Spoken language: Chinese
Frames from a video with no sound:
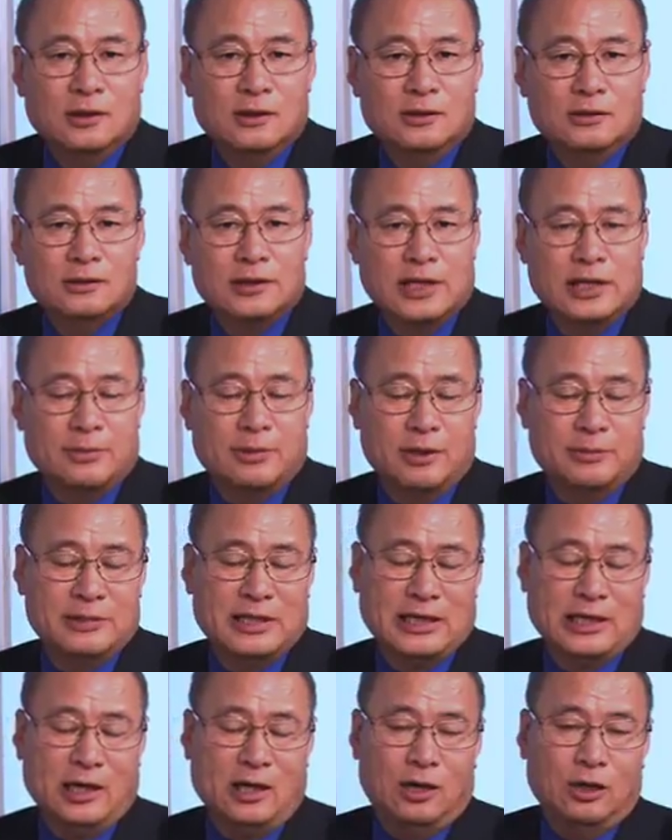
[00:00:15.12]
亲爱的朋友们，
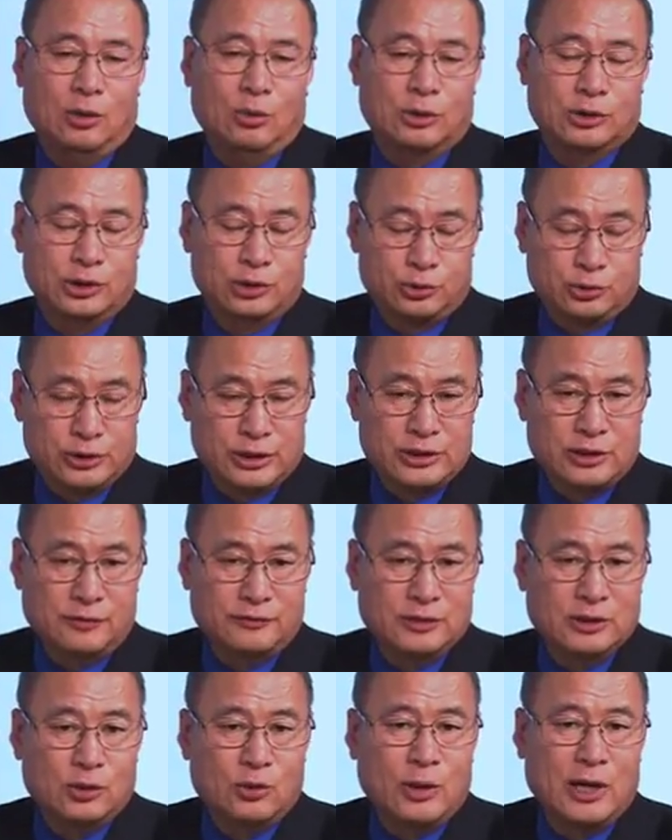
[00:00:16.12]
大家好，我是主持人肖
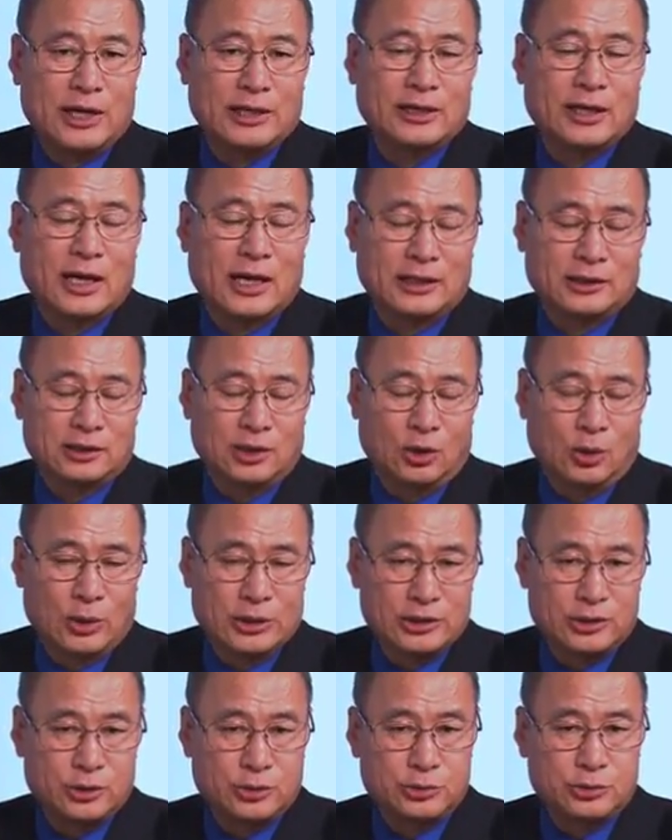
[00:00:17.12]
峰，欢迎您来到《
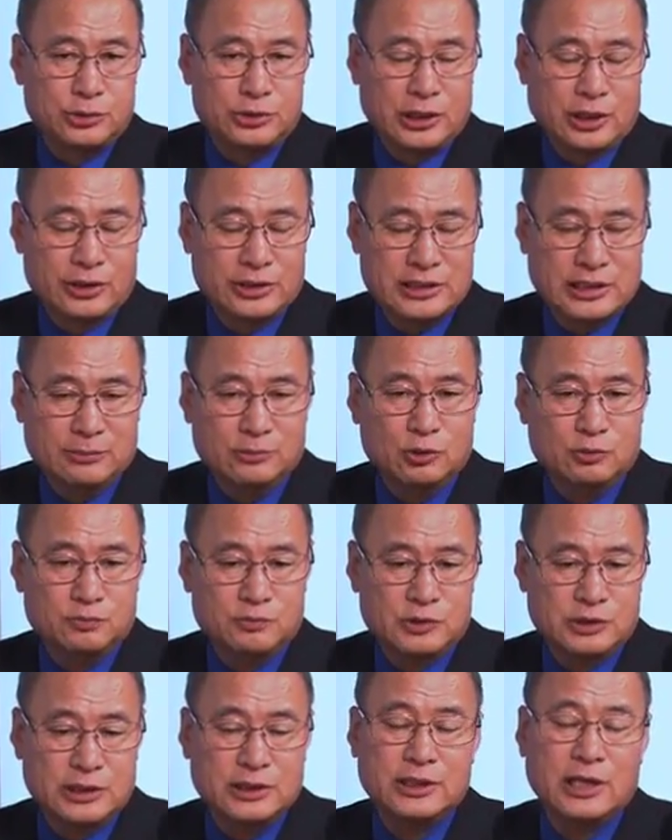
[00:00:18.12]
环球聚焦》的节目。
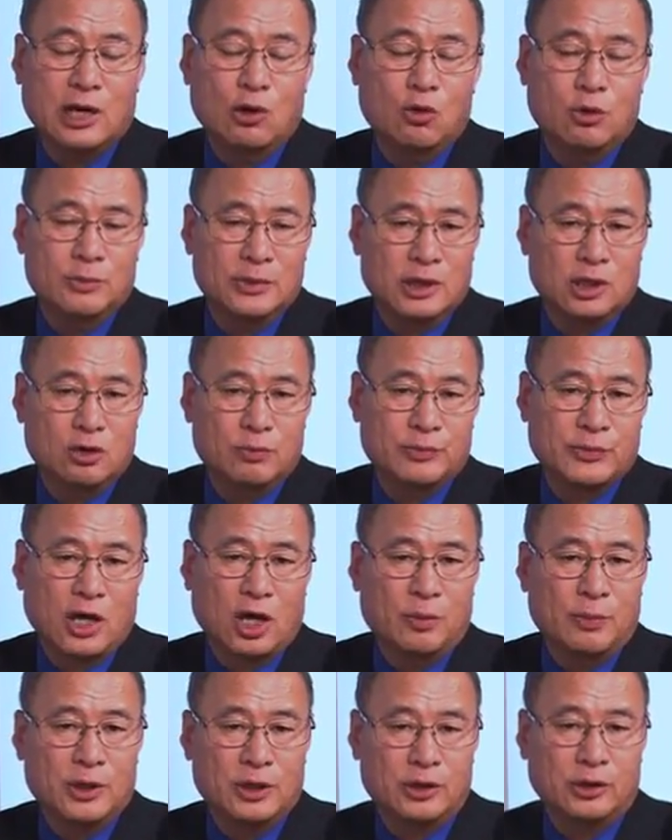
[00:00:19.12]
今天我们和我们的
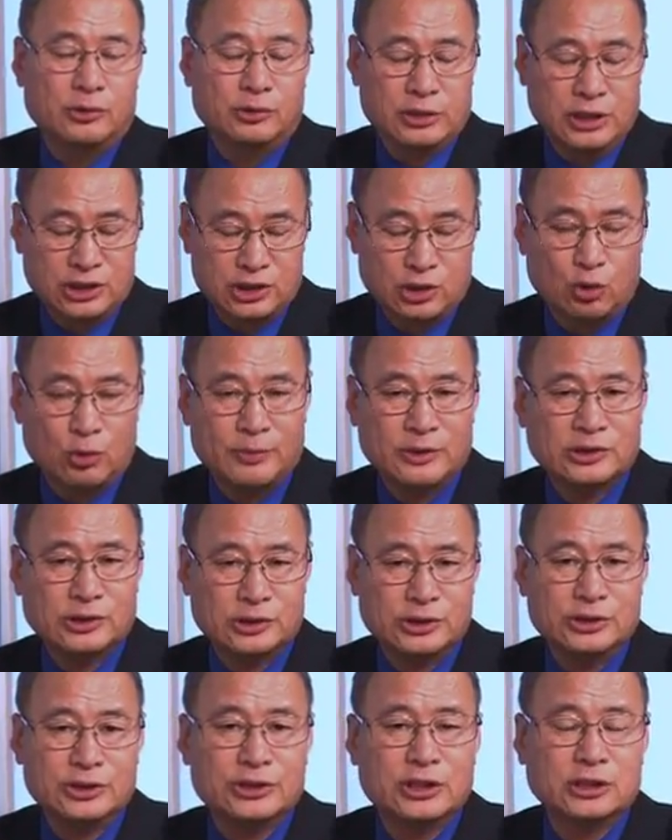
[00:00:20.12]
老朋友，也是我们
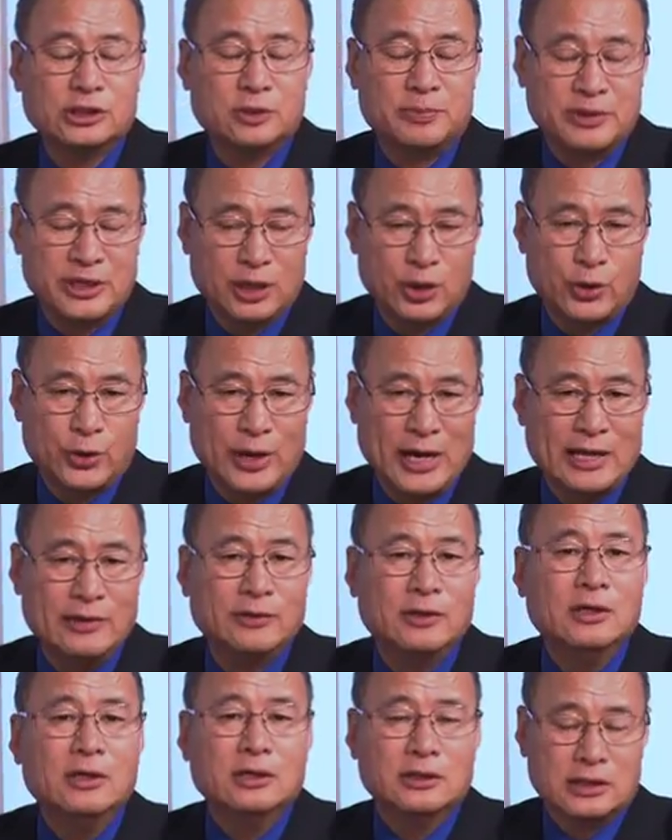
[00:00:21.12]
时事政治评论员
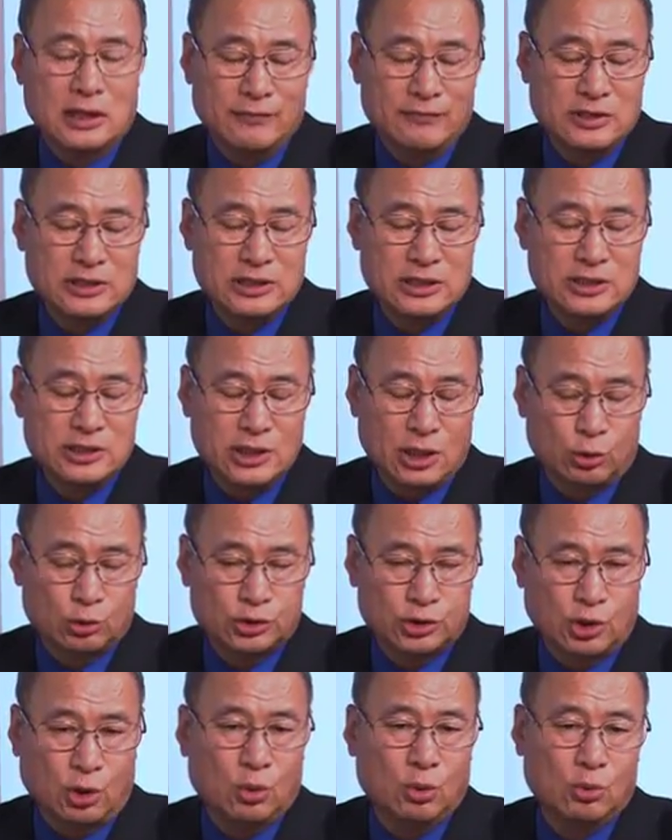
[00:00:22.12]
张文基教
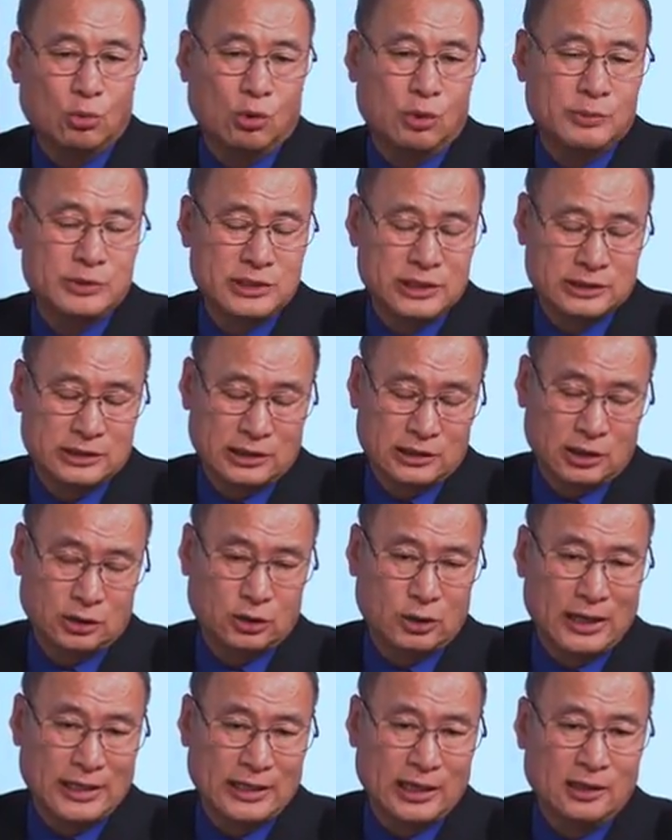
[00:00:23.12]
授，我们请张教授
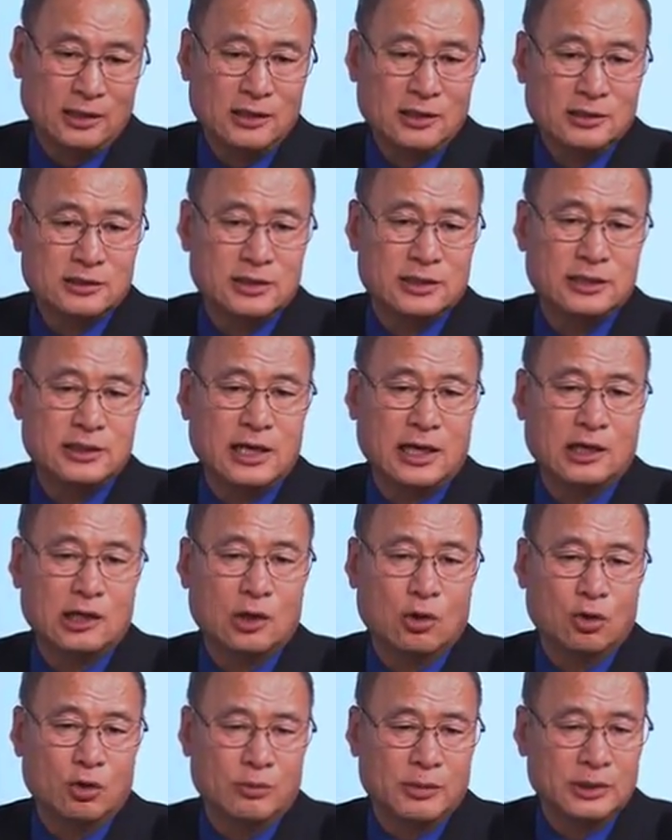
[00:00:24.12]
来呢，今天
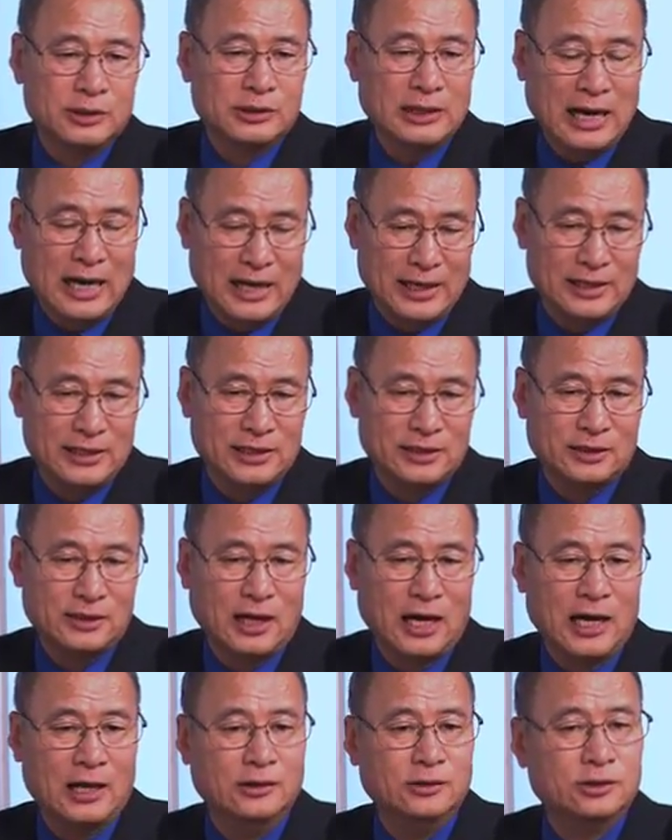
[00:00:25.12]
跟我们谈一
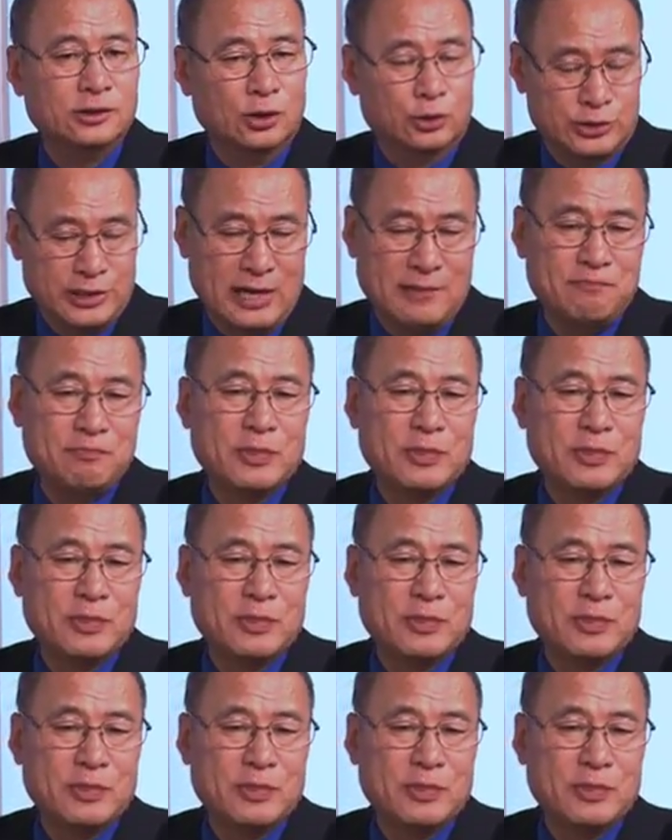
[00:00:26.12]
谈，首先